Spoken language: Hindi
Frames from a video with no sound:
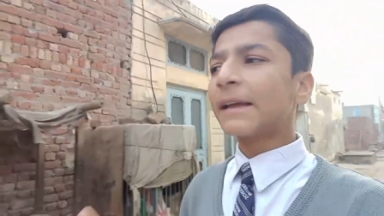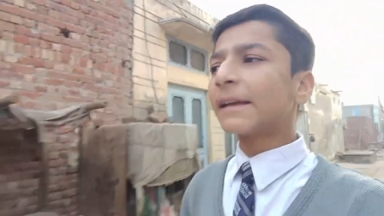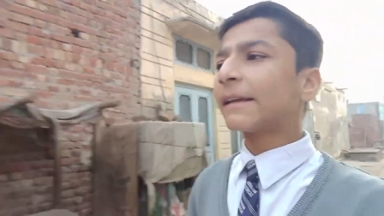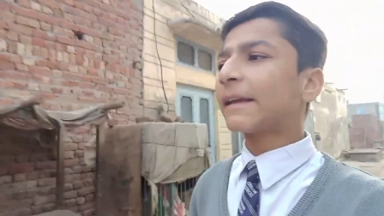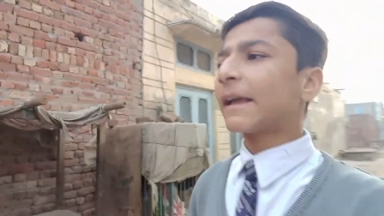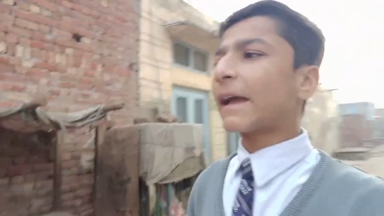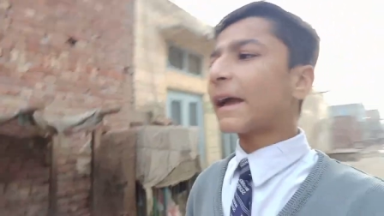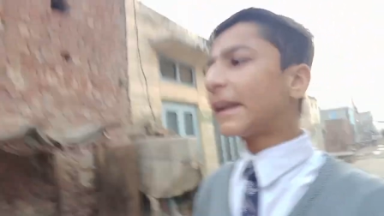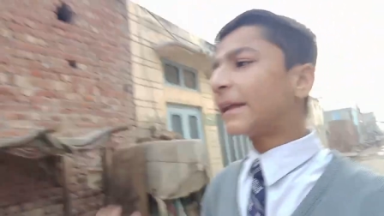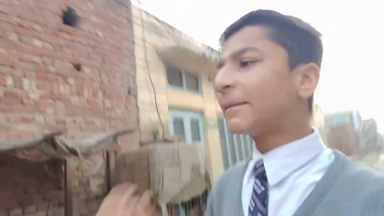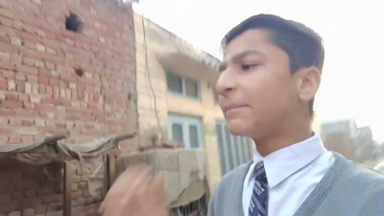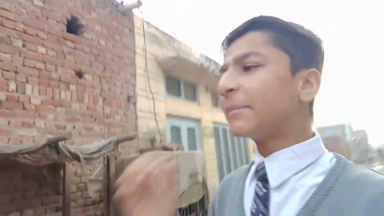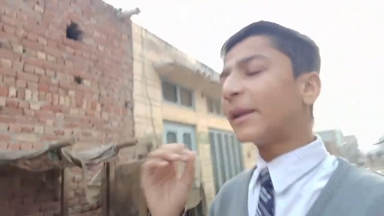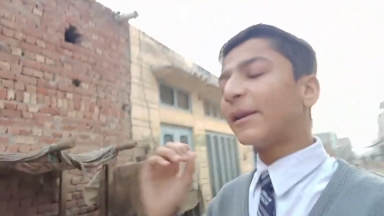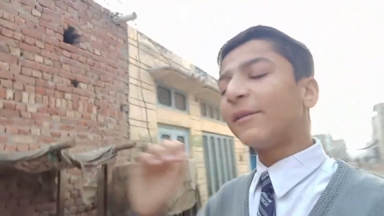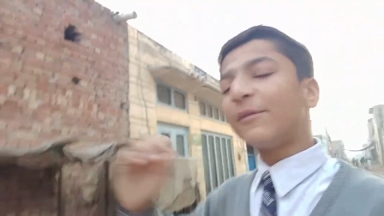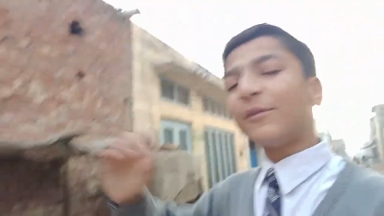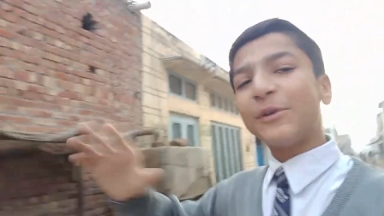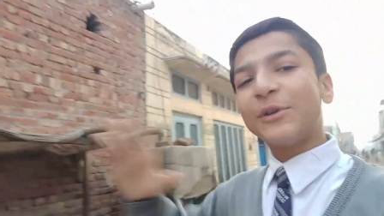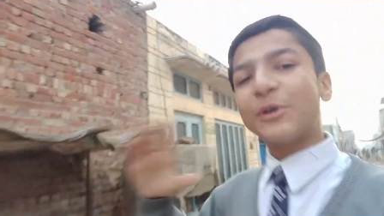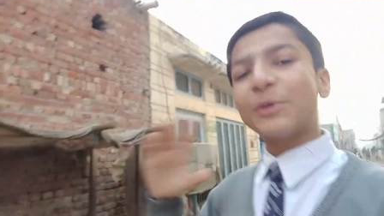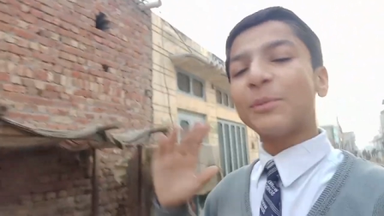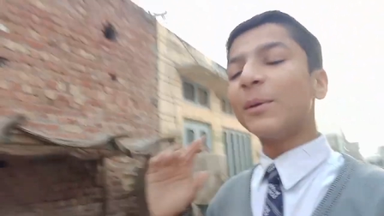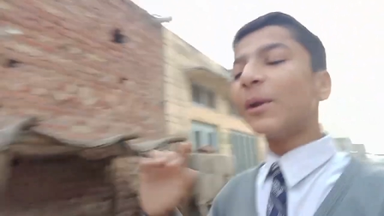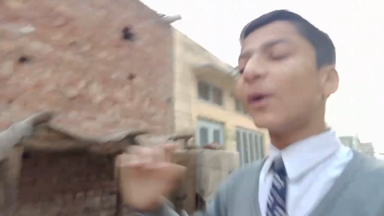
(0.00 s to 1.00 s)
कह रही मेरी
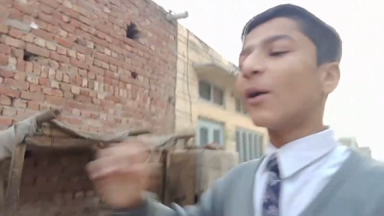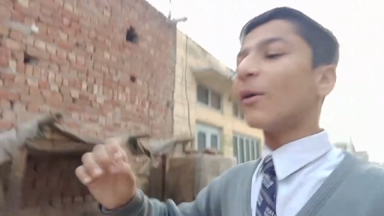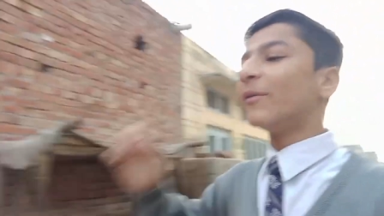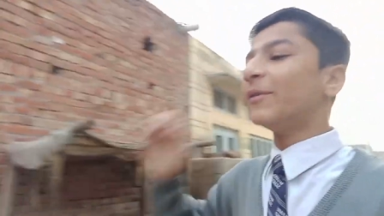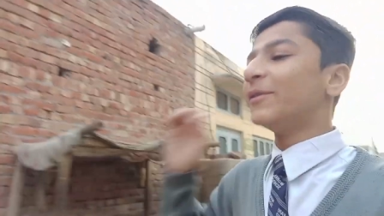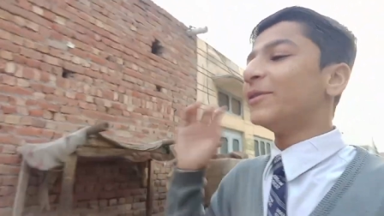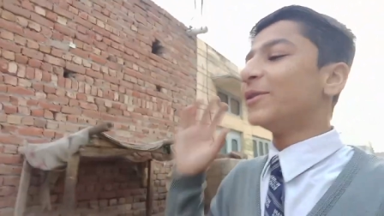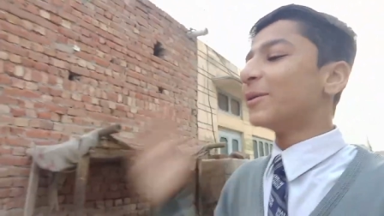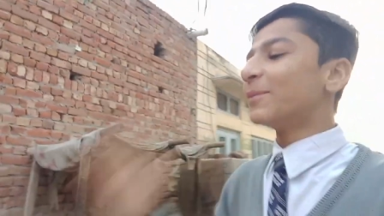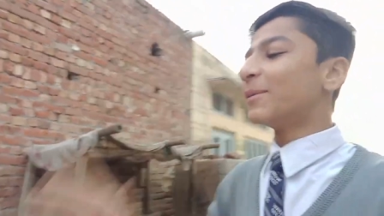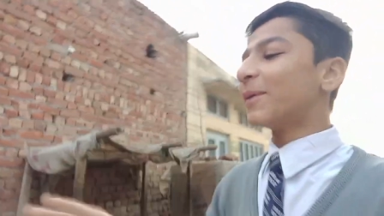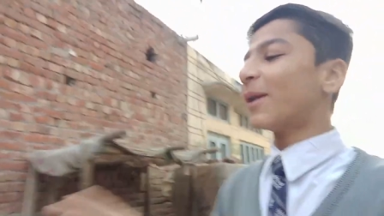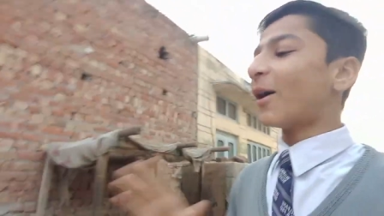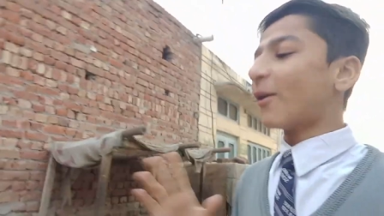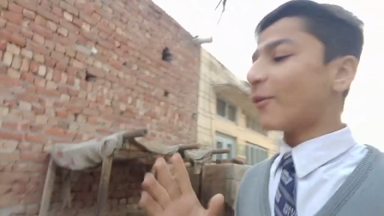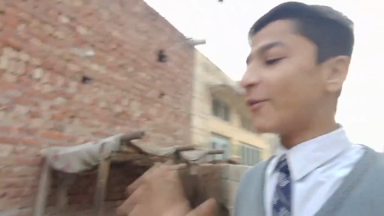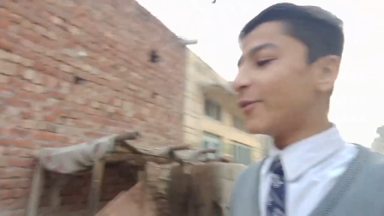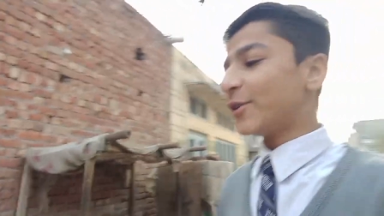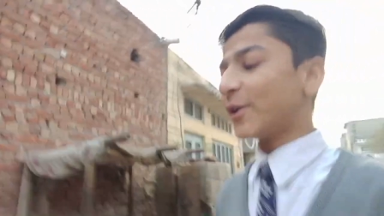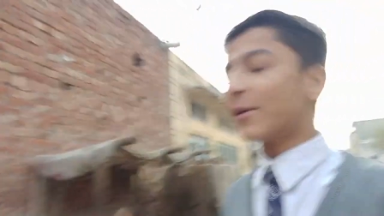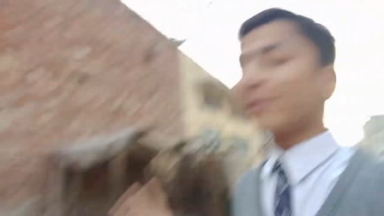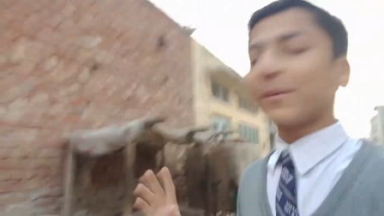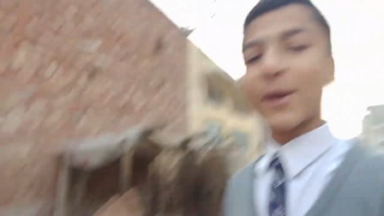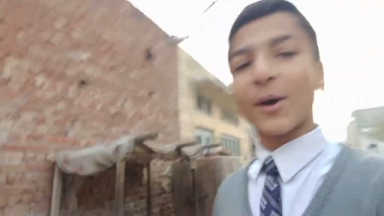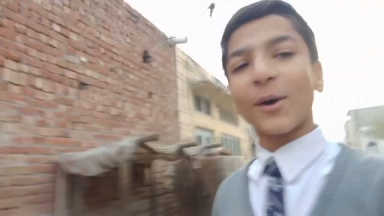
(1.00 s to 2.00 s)
वीडियो बनाओ वीडियो बनाओ
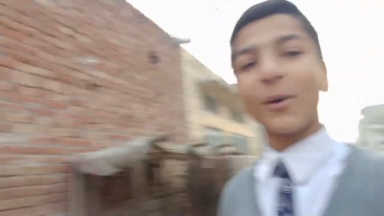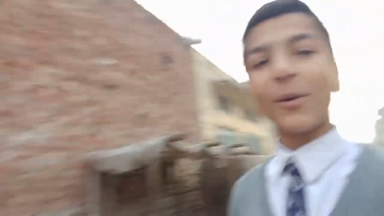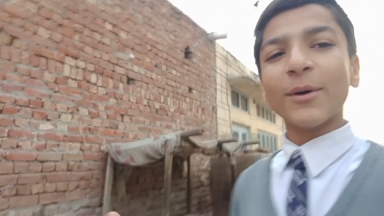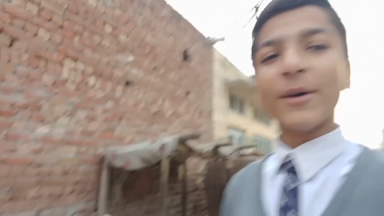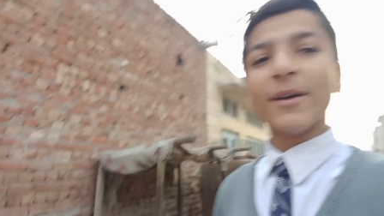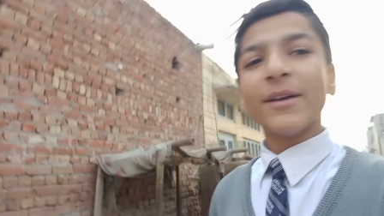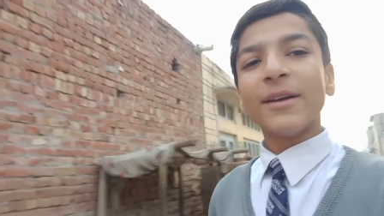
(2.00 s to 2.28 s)
वीडियो बनाओ